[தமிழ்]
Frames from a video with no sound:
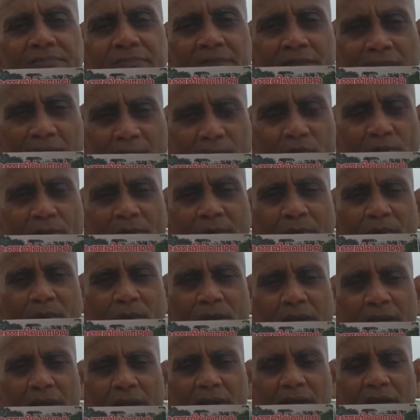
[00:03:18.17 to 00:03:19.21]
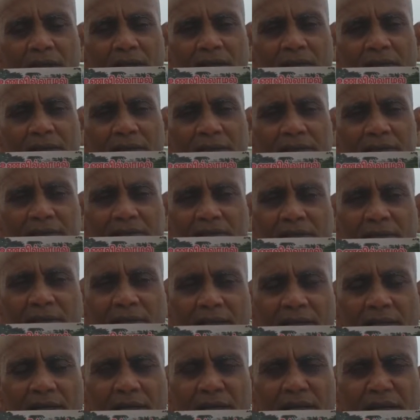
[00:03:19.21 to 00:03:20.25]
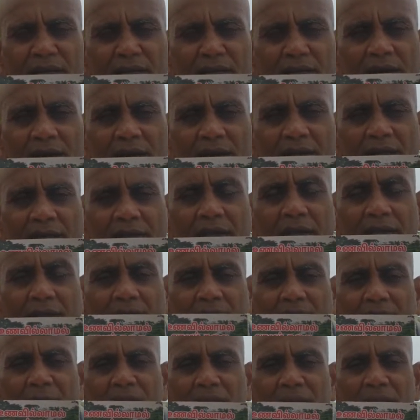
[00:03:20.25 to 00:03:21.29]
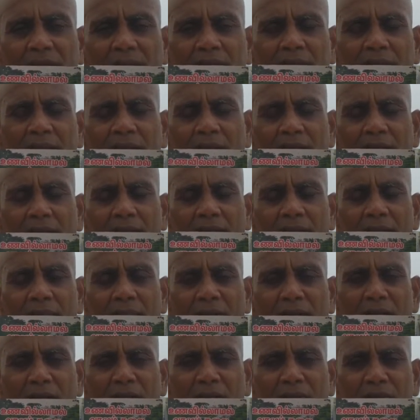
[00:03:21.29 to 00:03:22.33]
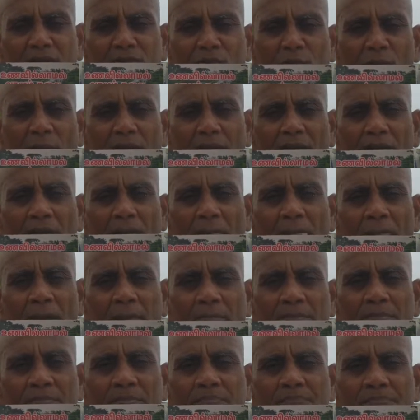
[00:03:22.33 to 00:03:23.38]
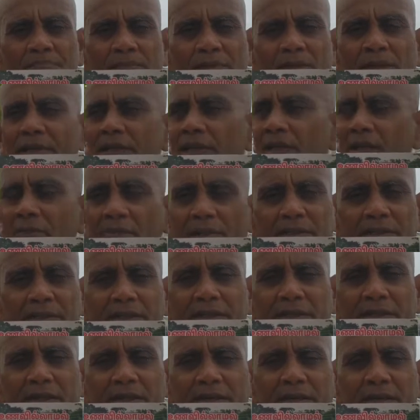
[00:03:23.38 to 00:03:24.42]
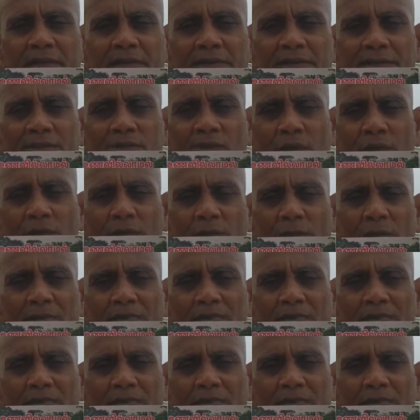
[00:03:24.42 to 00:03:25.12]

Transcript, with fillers: நம்ம உடம்பு பூரா கண்ணுக்கு தெரியாத கண்ணாடி நரம்பு இலை மண்டலம் என்று சொல்லுவாங்க நீங்கள் பார்த்தீங்கன்னா இந்த தொலைத்தொடர்பு